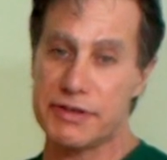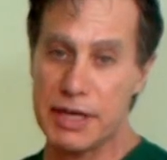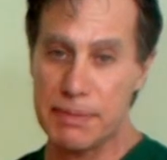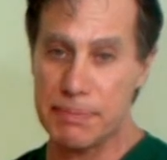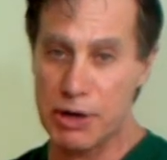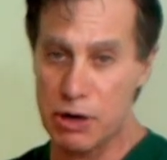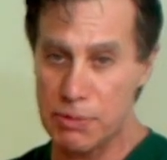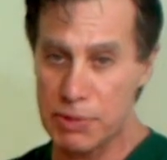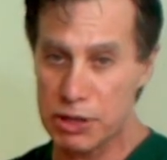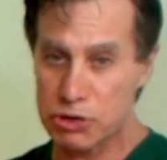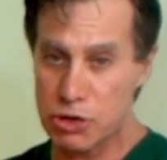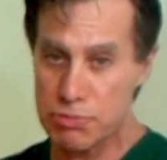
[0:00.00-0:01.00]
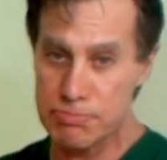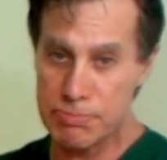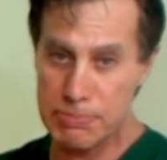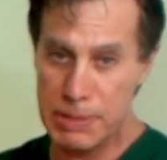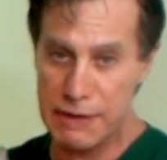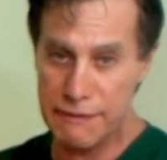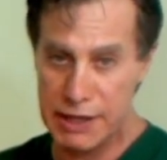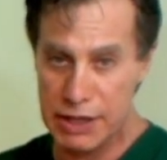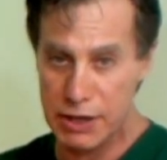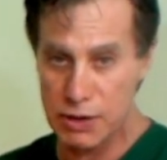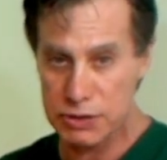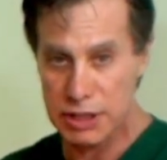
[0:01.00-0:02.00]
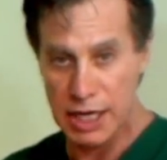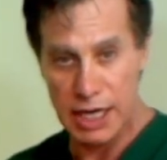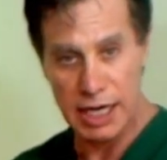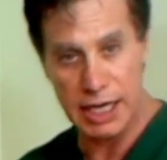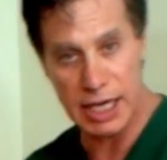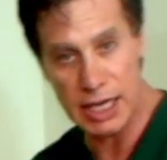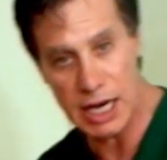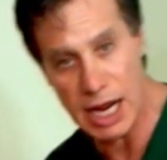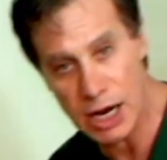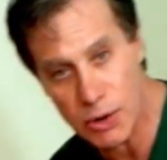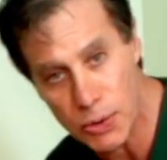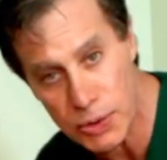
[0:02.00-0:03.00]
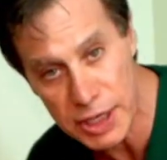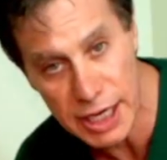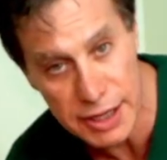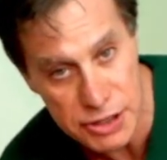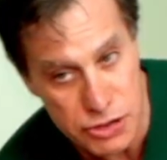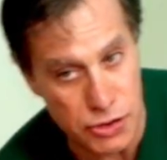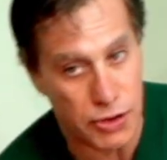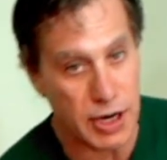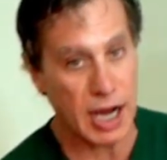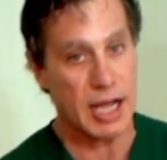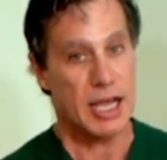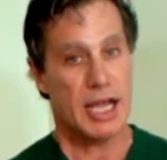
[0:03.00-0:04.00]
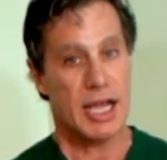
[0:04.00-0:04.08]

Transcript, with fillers: siempre lo muestro en mis vídeos que es la cuña de yoga.